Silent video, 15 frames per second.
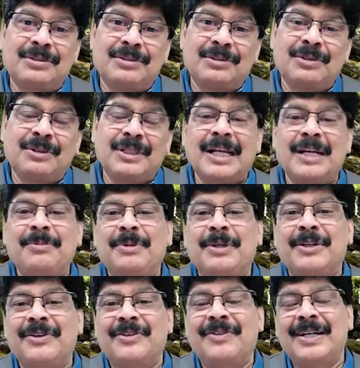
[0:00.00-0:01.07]
తోటి
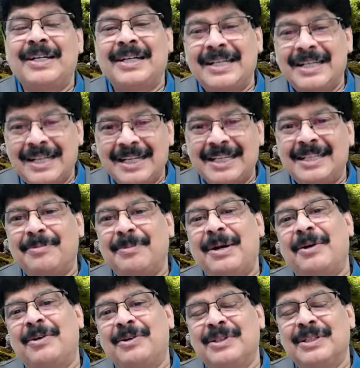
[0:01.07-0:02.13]
కలిపినటువంటి వాటికంటే ఇది
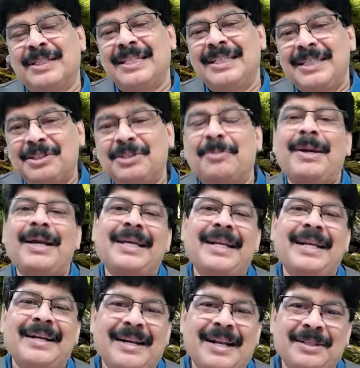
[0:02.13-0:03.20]
బాగుంటుంది దీంతో
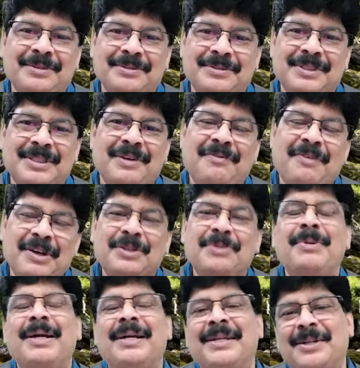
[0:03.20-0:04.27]
మైగ్రేన్ రాదు వాటితో
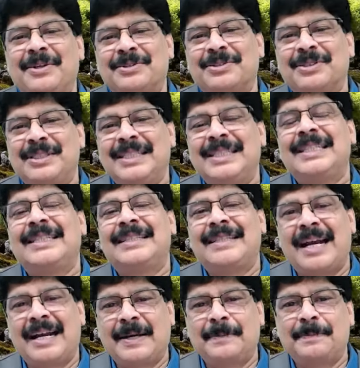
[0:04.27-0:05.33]
మైగ్రేన్ వస్తుంది ఇది
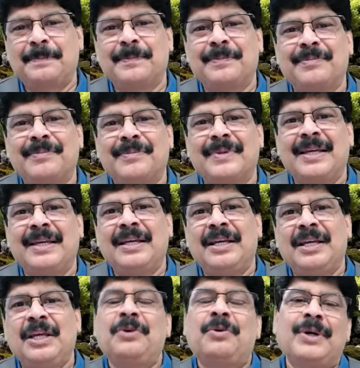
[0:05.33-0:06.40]
తేడా
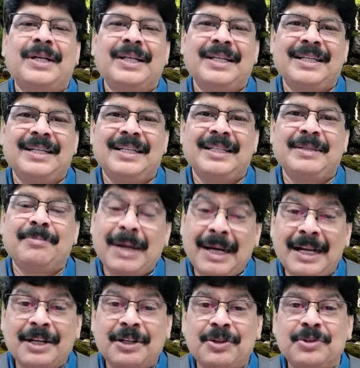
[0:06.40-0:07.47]
ఇంకోటి ఇది
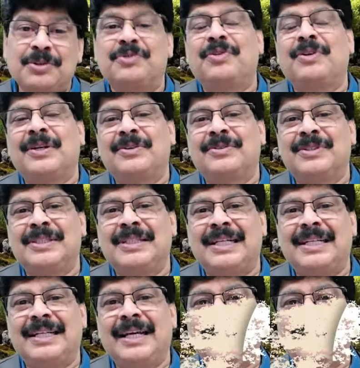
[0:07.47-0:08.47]
మహిళలకు యూస్ఫుల్గా ఉంటుంది అంటే